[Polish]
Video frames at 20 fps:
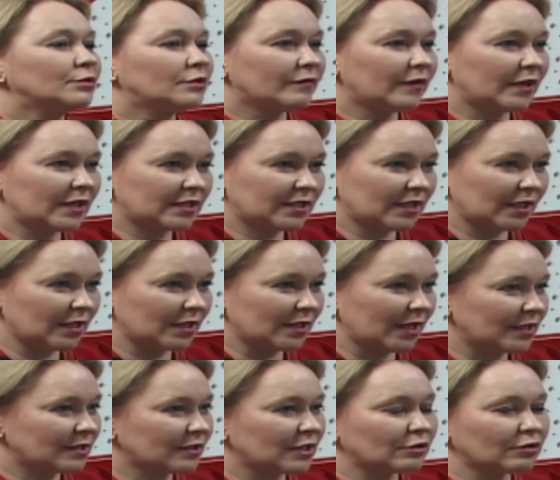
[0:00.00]
budowa
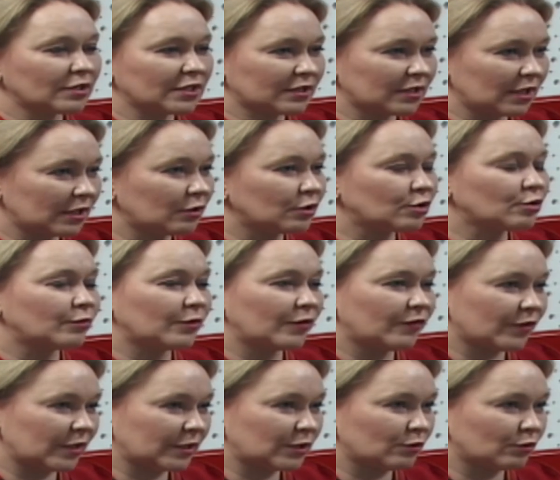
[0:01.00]
S11. To jest kręgosłup
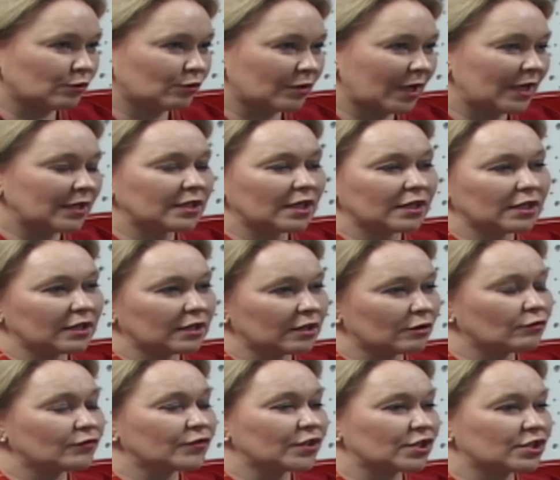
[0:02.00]
infrastrukturalny, ale
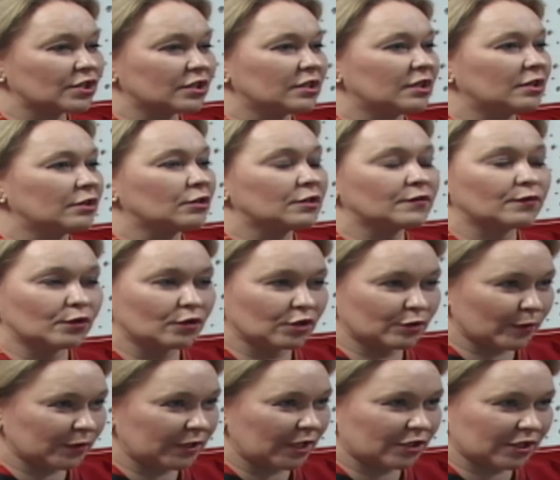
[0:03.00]
również rozwój
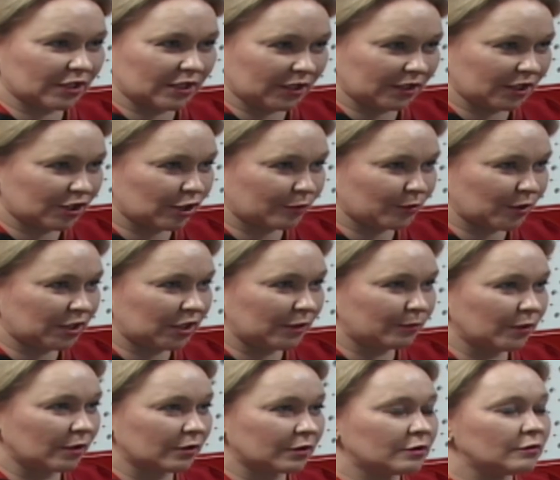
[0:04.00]
gospodarczy dla naszych
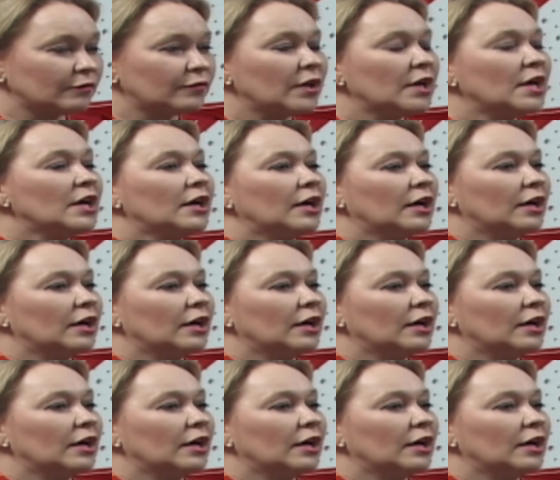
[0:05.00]
przedsiębiorców.